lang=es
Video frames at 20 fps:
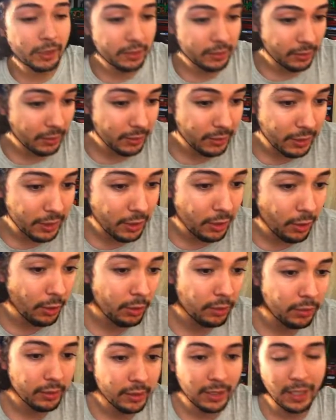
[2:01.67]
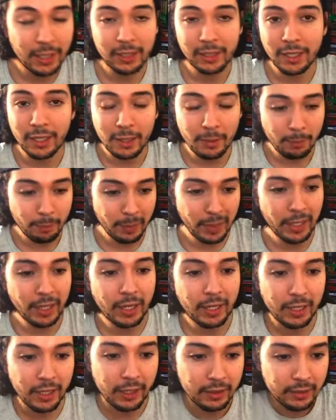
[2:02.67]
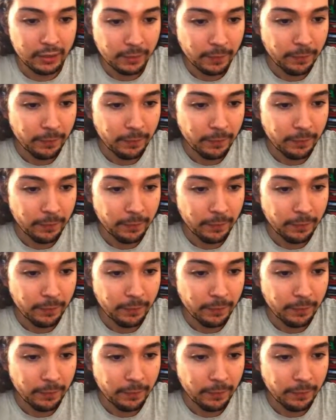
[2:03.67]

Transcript: sencillo y ahí tienen PKHex.